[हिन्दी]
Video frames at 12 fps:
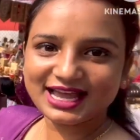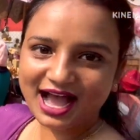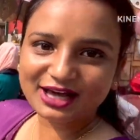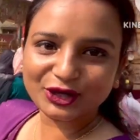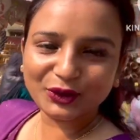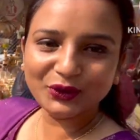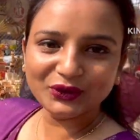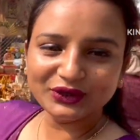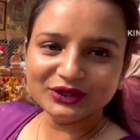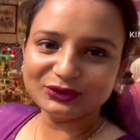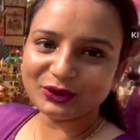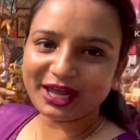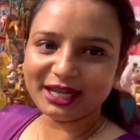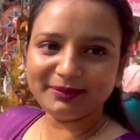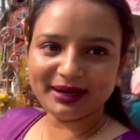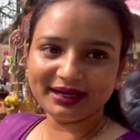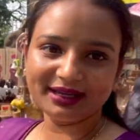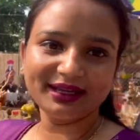से आ रहे हो तो
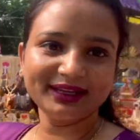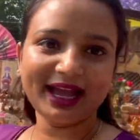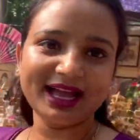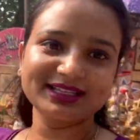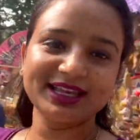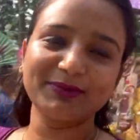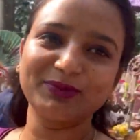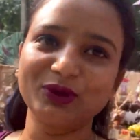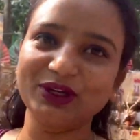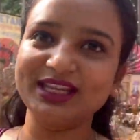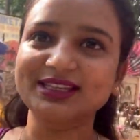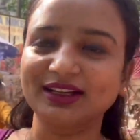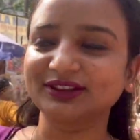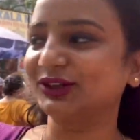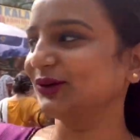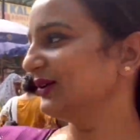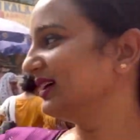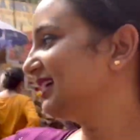हैंडमेड है यहाँ से आप लोग ले सकते
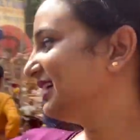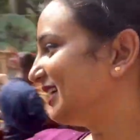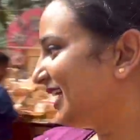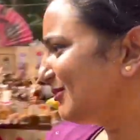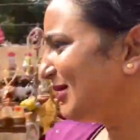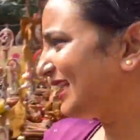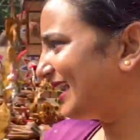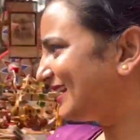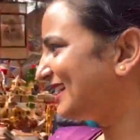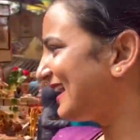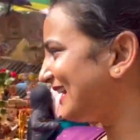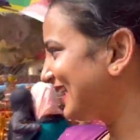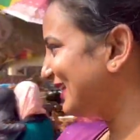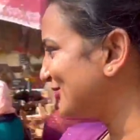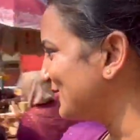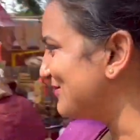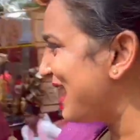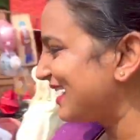हो अरे कर क्या रहे
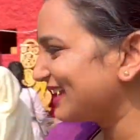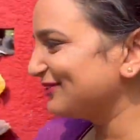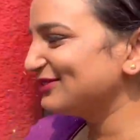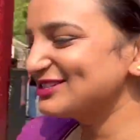घुमा रहे